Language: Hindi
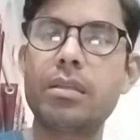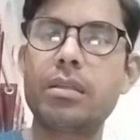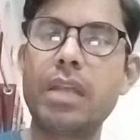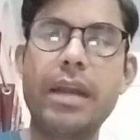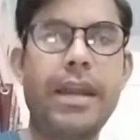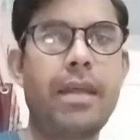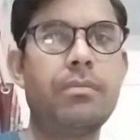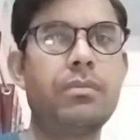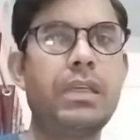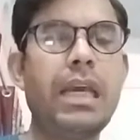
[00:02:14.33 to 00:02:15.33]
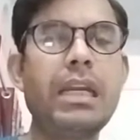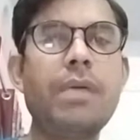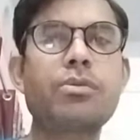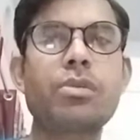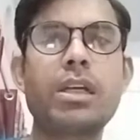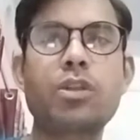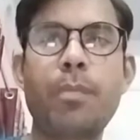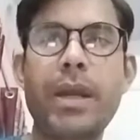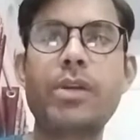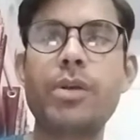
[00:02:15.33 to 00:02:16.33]
द नैन यह नाम सुनकर जो
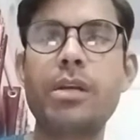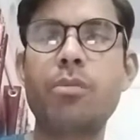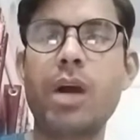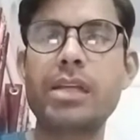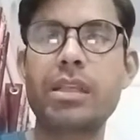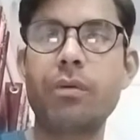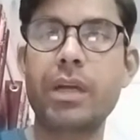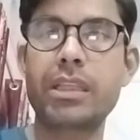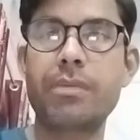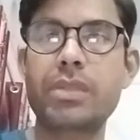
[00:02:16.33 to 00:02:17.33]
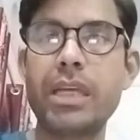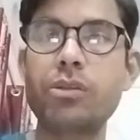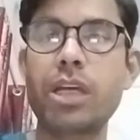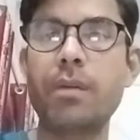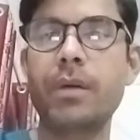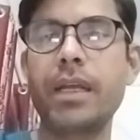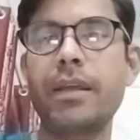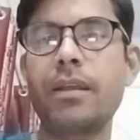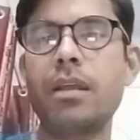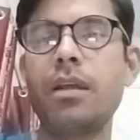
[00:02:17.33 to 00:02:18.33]
पेंटोइड बॉयज़ थे वो एकदम से उछल पड़े
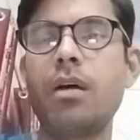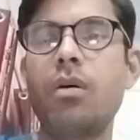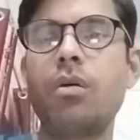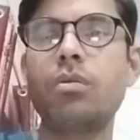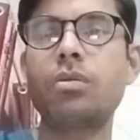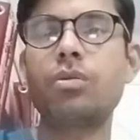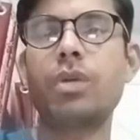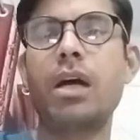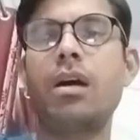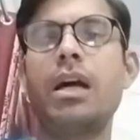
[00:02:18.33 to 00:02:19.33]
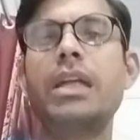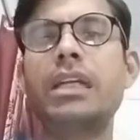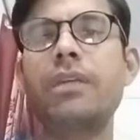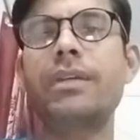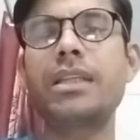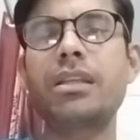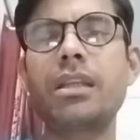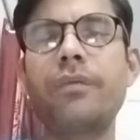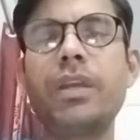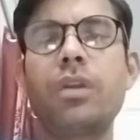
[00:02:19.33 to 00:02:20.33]
पूरा आंटी
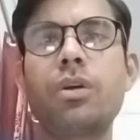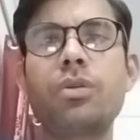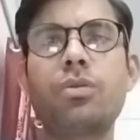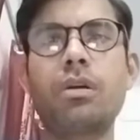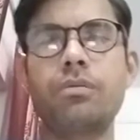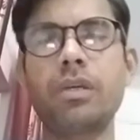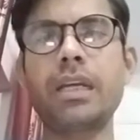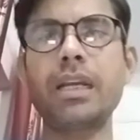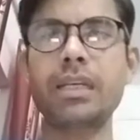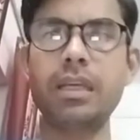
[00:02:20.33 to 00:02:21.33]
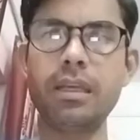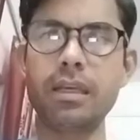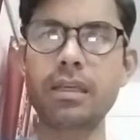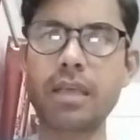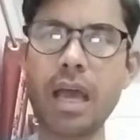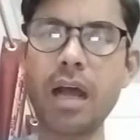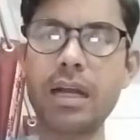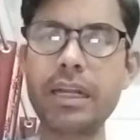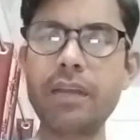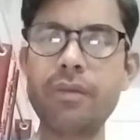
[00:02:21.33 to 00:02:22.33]
विजयंती वी नो यू रहा कि क्या
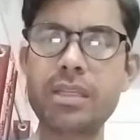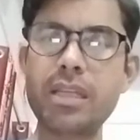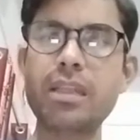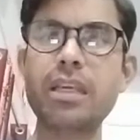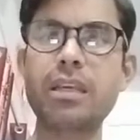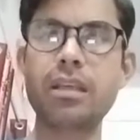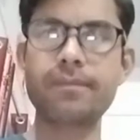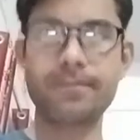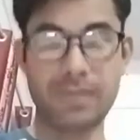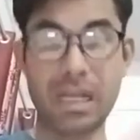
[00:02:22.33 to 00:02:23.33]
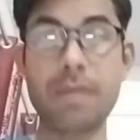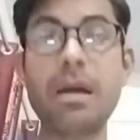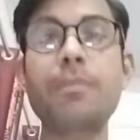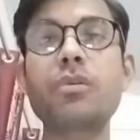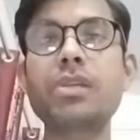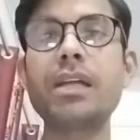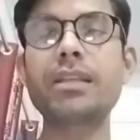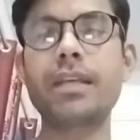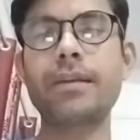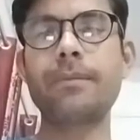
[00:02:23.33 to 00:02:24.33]
आंटी विजयंती हम आपको
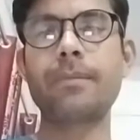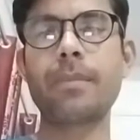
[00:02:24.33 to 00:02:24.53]
जानते हैं